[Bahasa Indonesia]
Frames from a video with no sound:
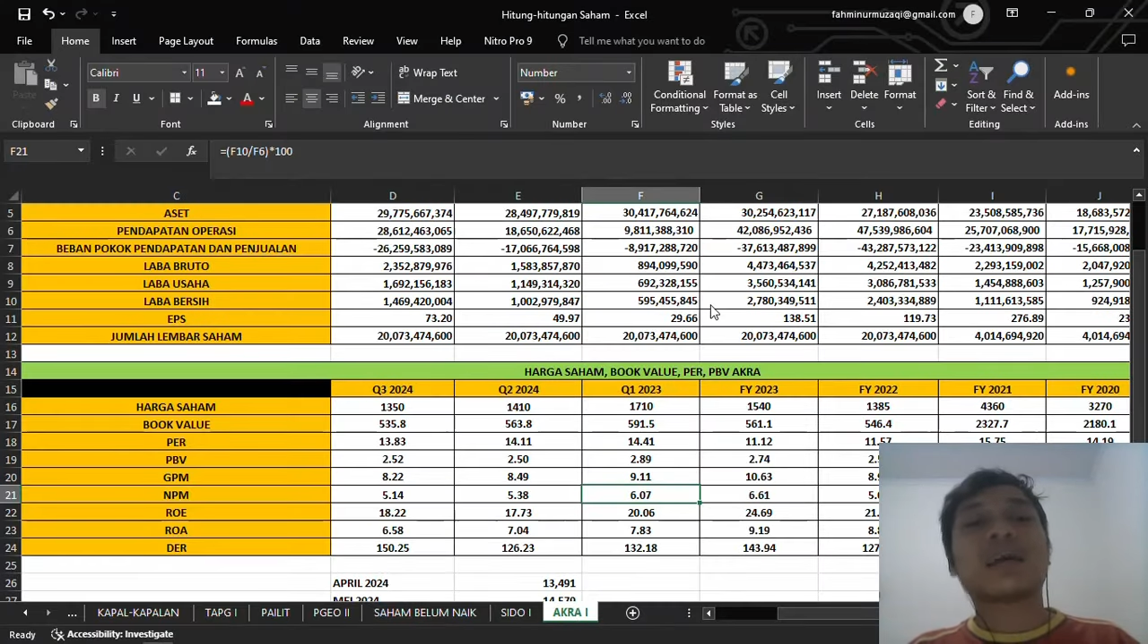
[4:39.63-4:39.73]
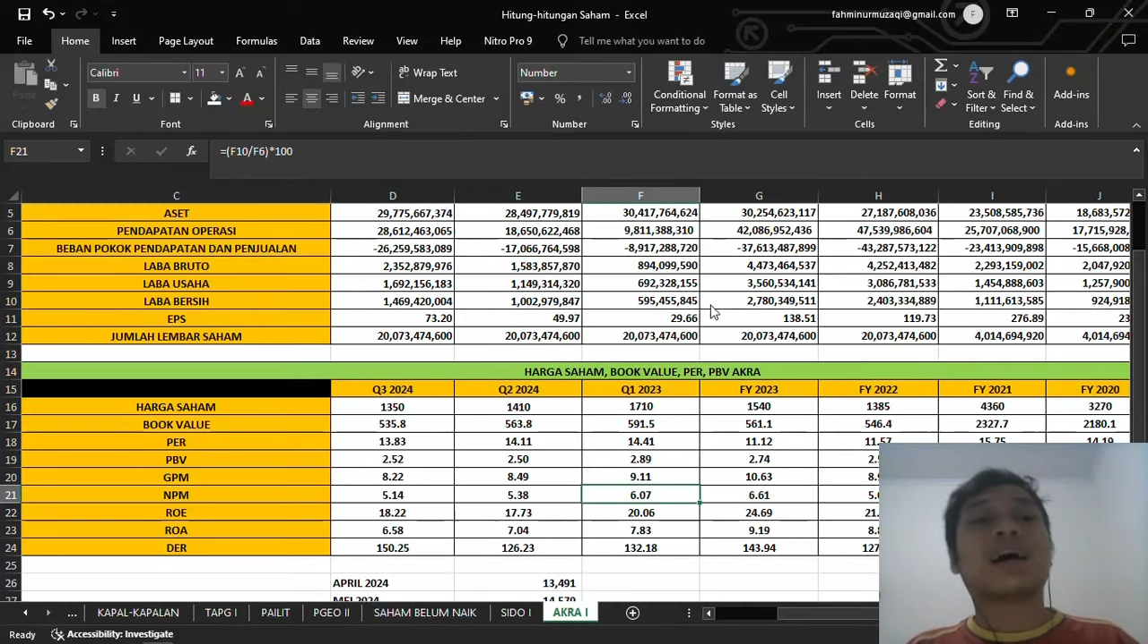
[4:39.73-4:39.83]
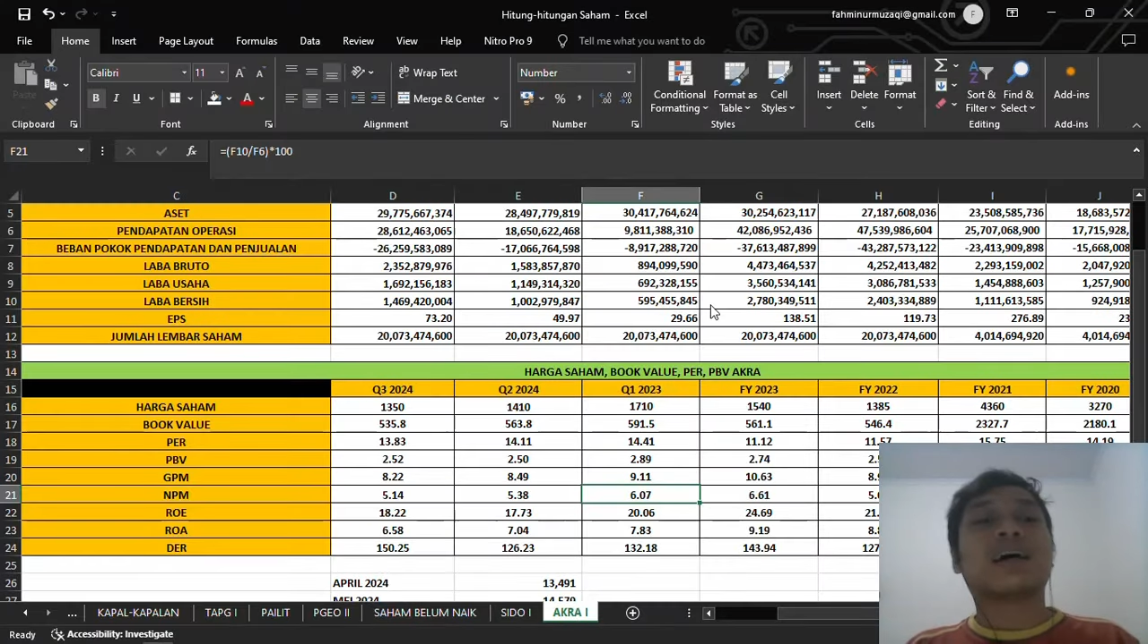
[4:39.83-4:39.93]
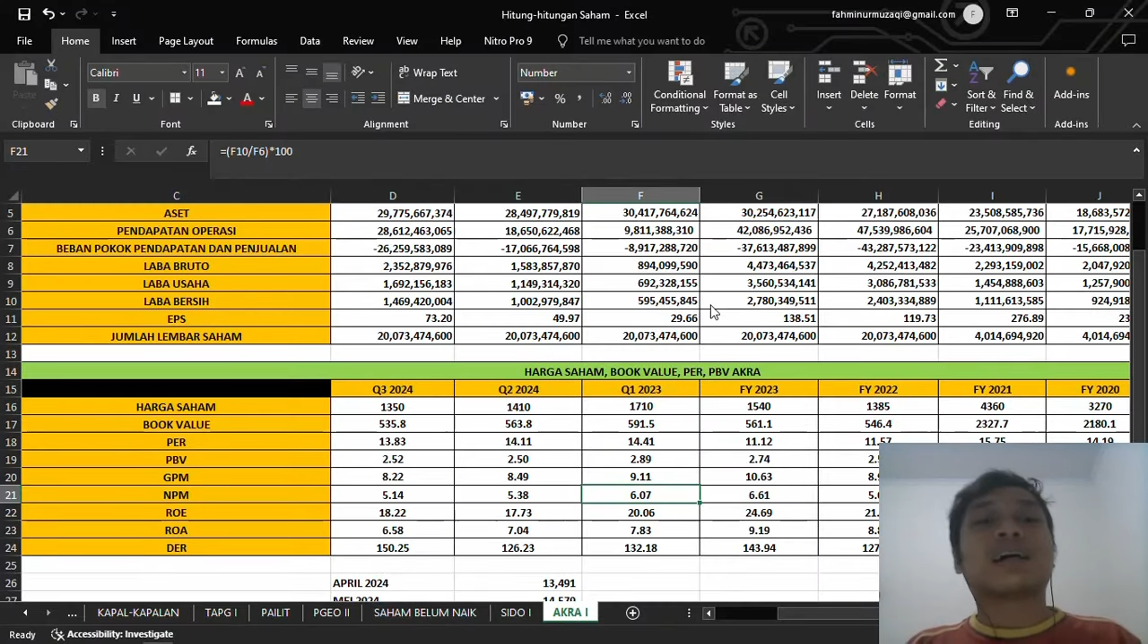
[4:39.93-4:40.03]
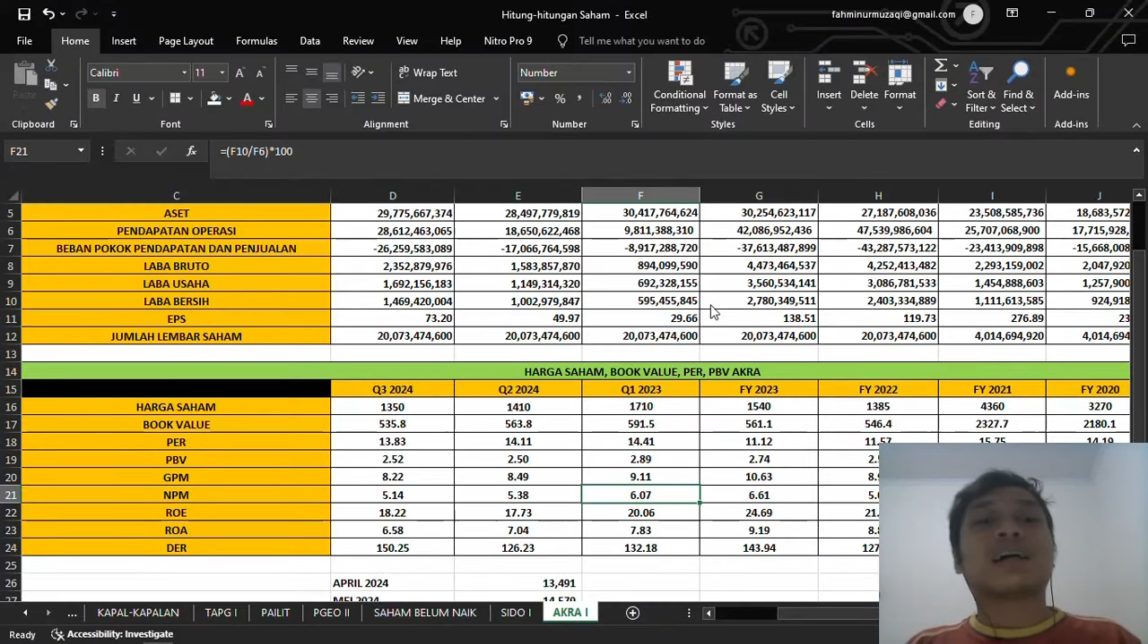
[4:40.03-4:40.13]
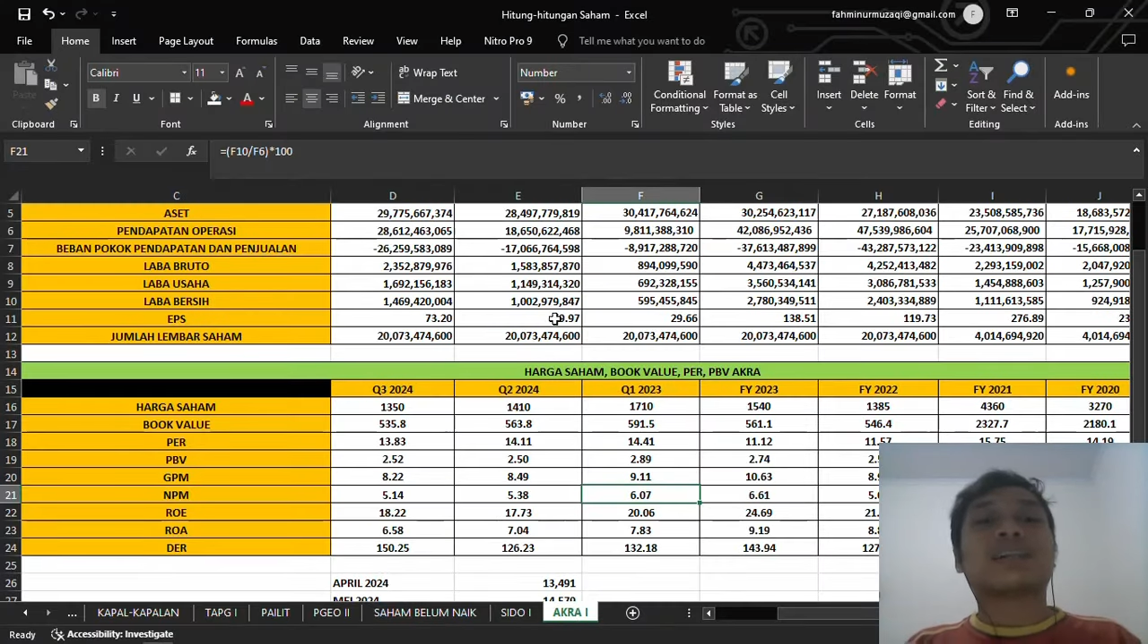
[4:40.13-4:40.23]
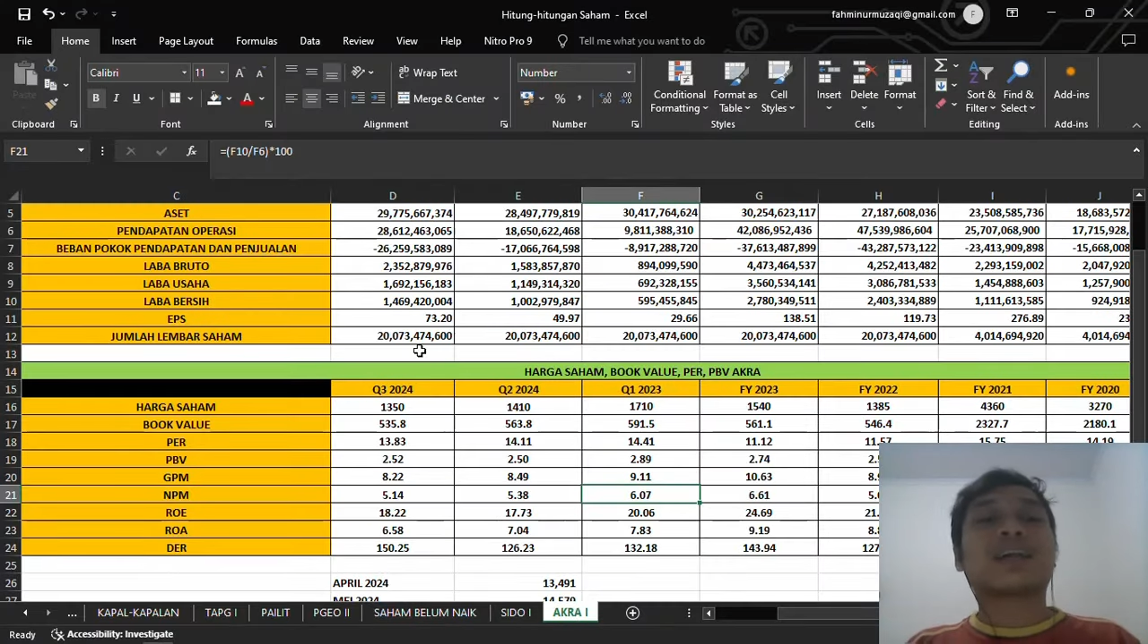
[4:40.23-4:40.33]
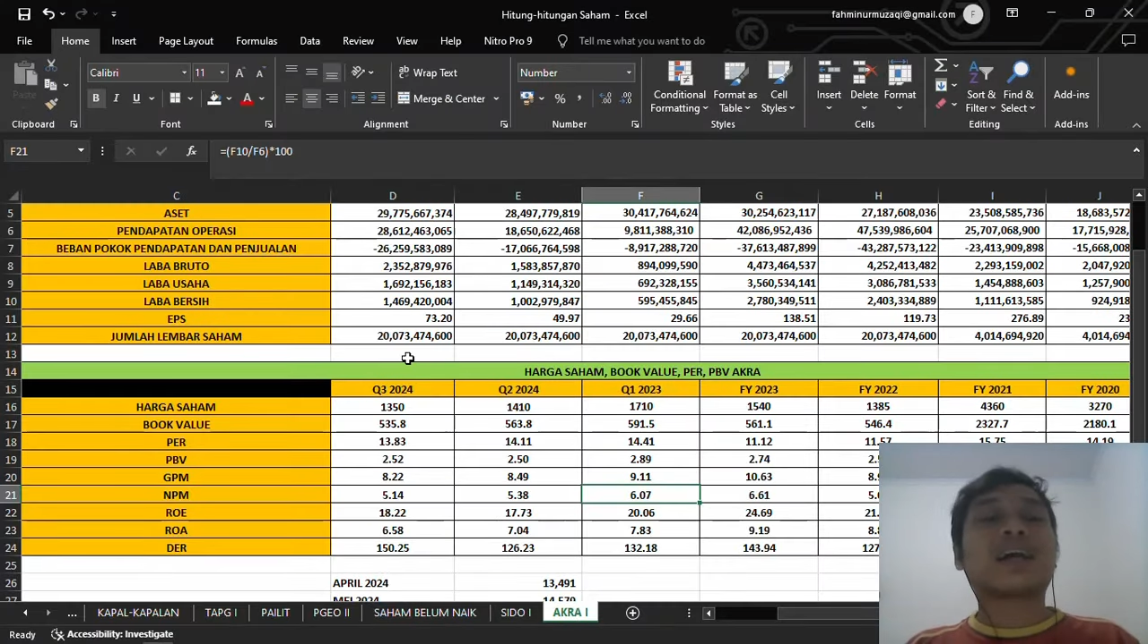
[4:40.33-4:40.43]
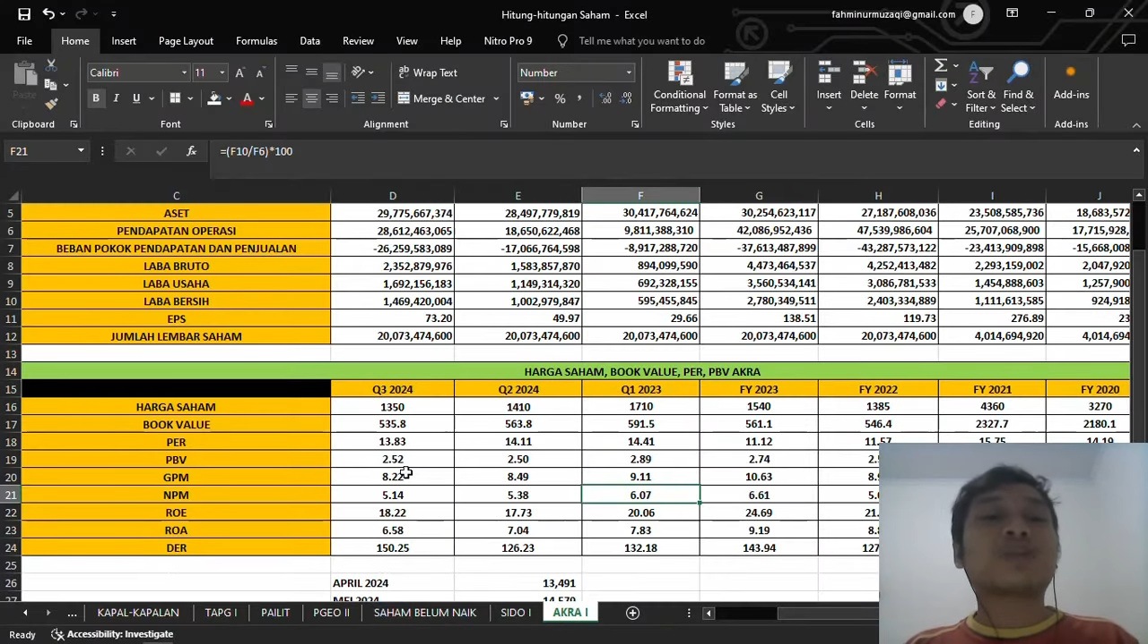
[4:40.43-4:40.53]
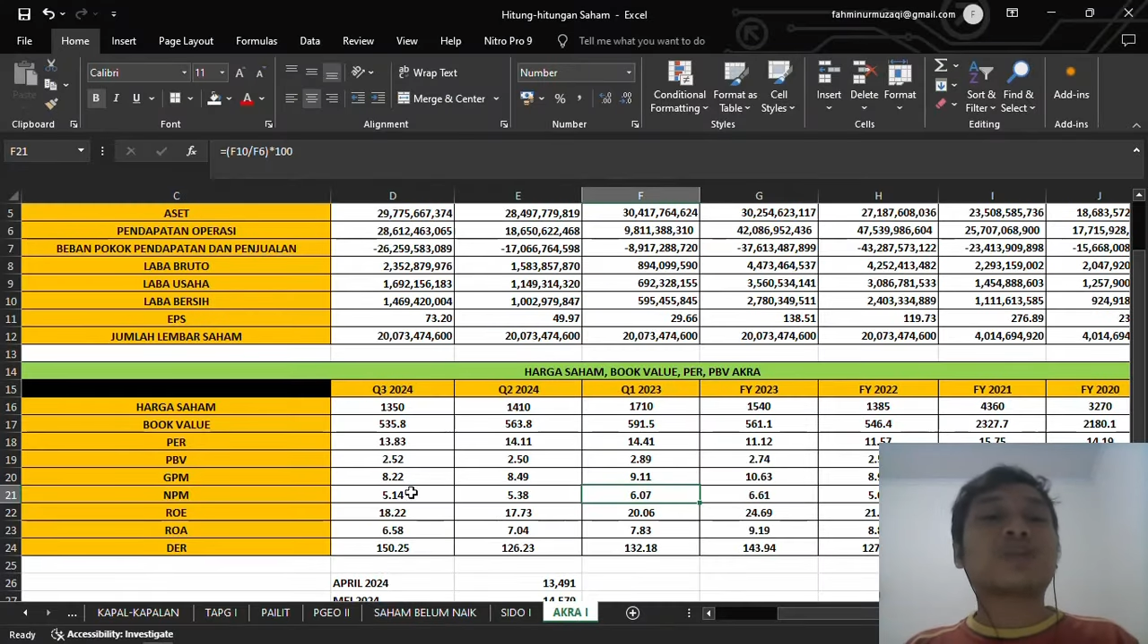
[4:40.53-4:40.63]
Nah,
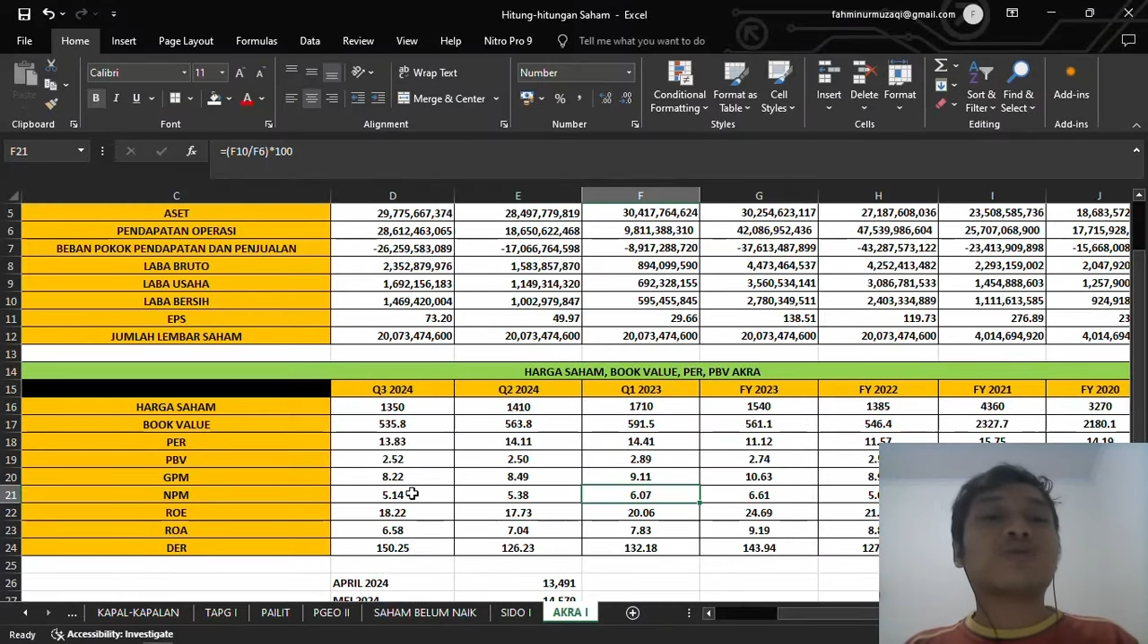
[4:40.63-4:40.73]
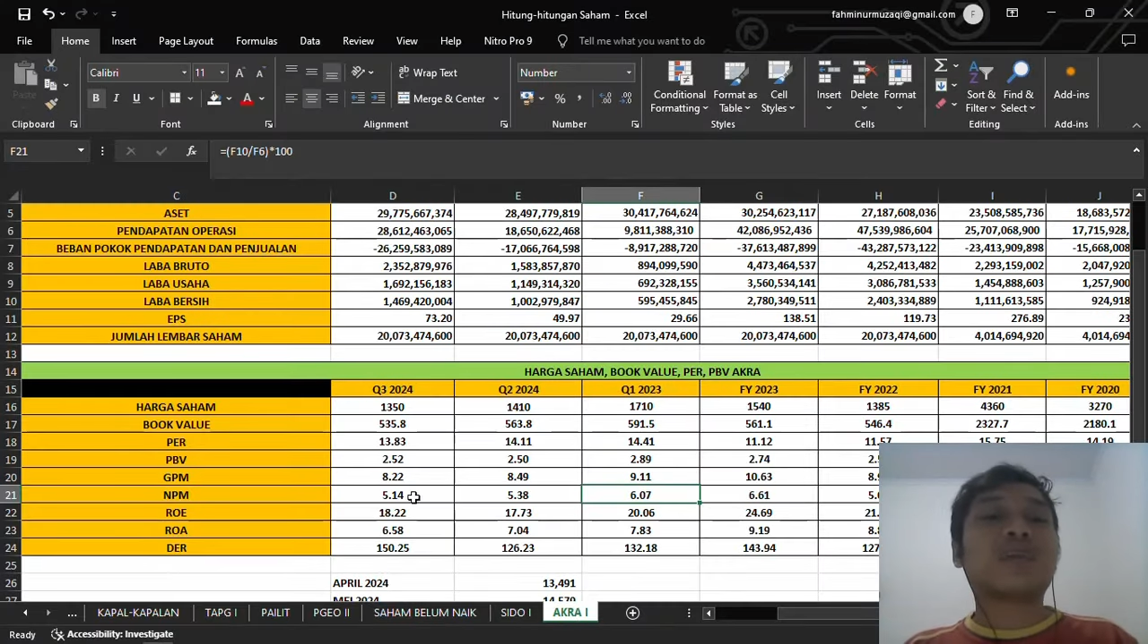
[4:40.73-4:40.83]
sekarang